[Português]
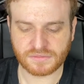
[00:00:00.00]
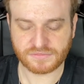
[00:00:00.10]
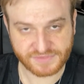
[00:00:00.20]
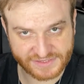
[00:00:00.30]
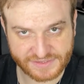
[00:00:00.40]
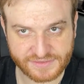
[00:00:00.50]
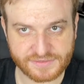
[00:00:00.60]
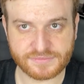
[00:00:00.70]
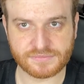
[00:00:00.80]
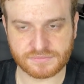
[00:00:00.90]
vê
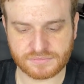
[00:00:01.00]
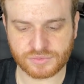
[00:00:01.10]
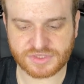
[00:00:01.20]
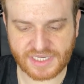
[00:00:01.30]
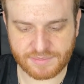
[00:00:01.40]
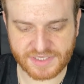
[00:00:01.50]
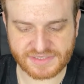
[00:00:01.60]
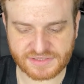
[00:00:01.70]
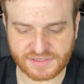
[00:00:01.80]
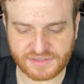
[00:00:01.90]
se usa a
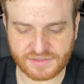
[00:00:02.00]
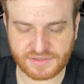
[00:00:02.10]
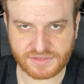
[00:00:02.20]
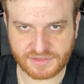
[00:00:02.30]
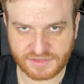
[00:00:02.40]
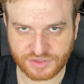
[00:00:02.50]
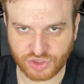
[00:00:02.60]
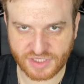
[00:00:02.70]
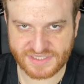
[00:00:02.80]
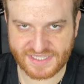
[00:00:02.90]
cabeça e, e
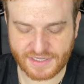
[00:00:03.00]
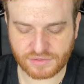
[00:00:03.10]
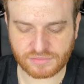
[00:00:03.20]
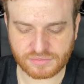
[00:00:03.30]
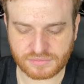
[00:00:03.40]
jogue certo.